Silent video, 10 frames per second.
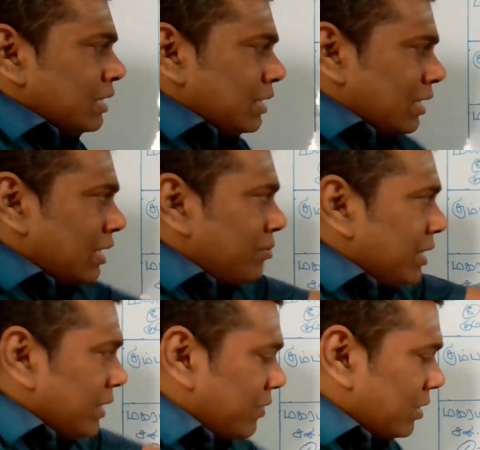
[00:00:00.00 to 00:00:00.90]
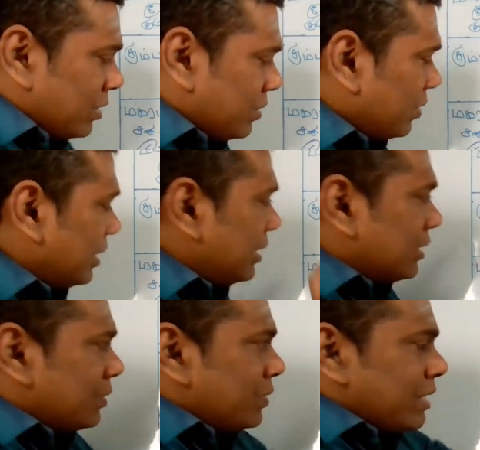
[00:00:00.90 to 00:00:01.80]
இது எல்லாமே இவர்களுக்குள்ள
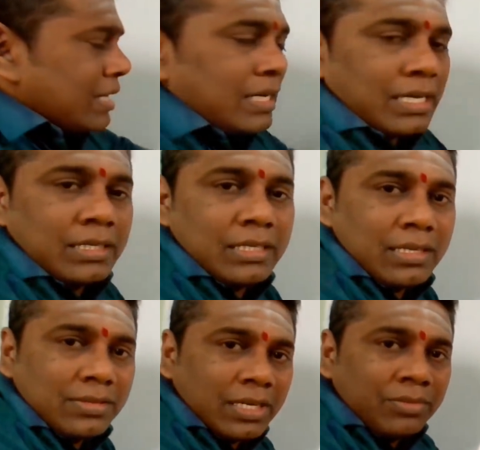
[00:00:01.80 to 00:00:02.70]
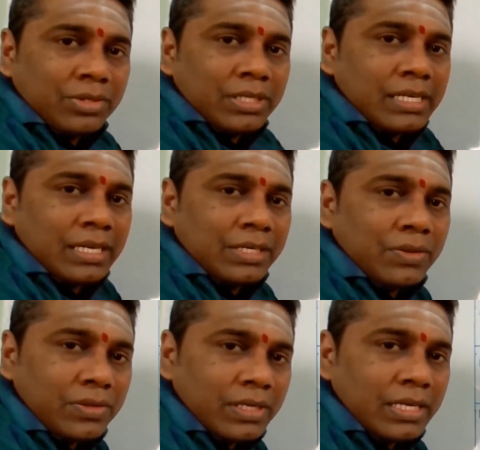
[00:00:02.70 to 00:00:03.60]
இருக்கக்கூடிய அந்த திசா புத்திகள்ல
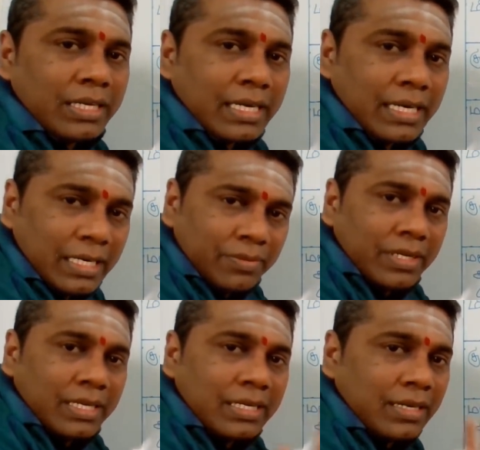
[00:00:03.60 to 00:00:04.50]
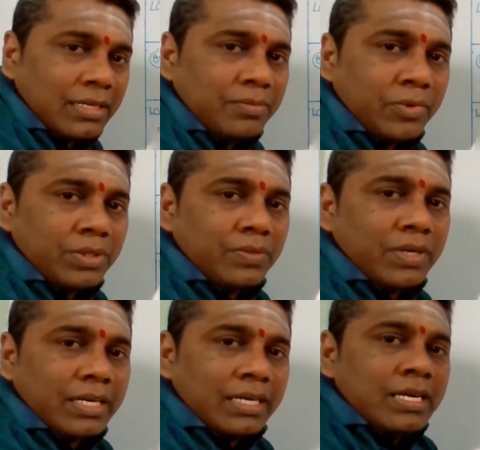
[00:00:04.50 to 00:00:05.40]
யோகங்களை கண்டிப்பாக நல்லது
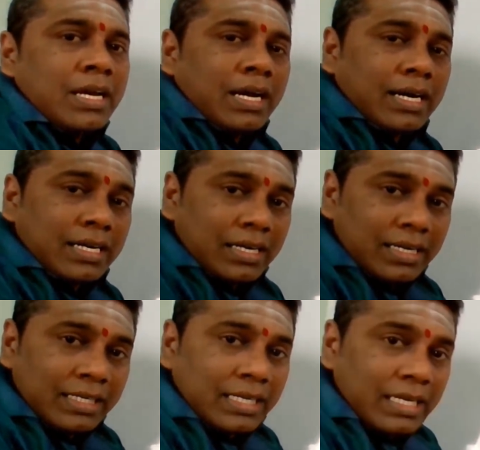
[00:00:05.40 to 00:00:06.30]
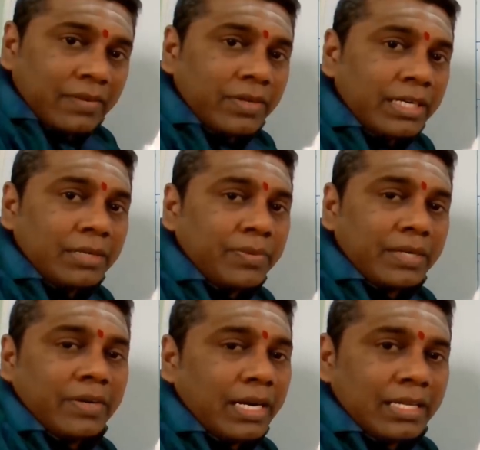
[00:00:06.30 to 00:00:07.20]
கொடுத்துருவாங்க ஆனால் நீங்க
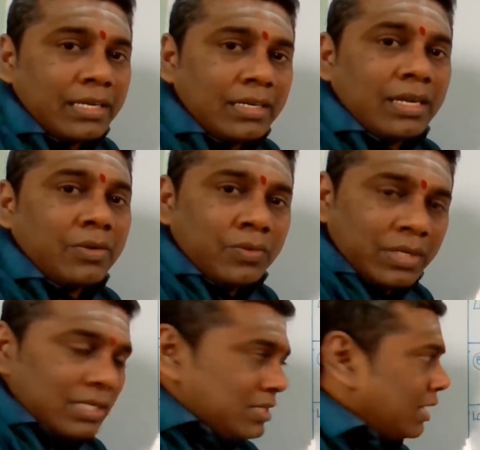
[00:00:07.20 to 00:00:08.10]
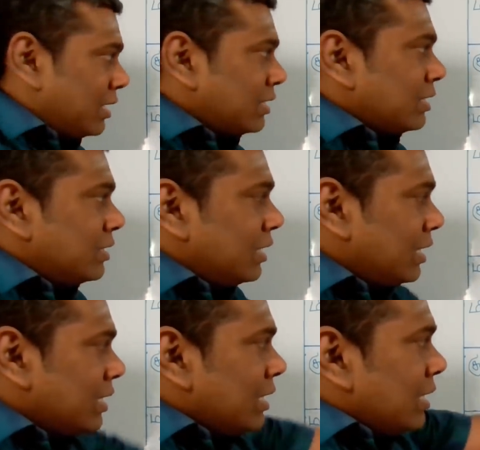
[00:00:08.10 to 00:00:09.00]
கவனிக்கப்பட வேண்டியது என்னன்னா உங்க
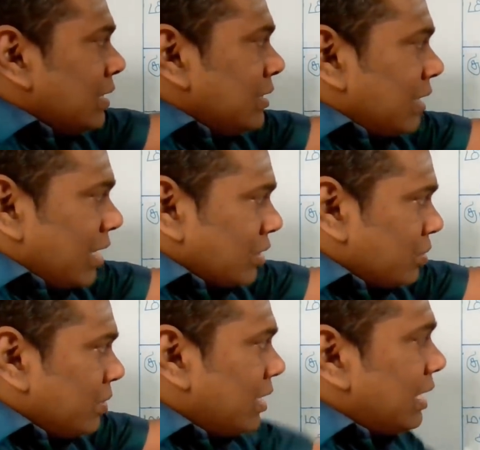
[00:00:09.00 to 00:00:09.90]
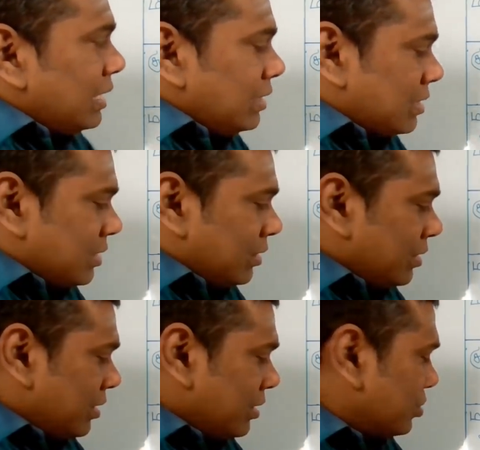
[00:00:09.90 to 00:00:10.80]
ஜாதகத்துல நான் சொன்ன இந்த
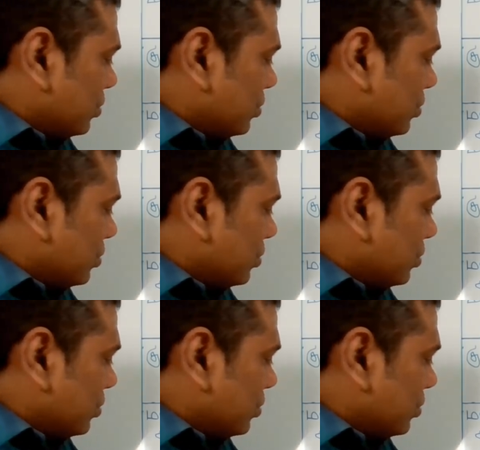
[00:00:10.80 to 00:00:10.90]
சந்திரன்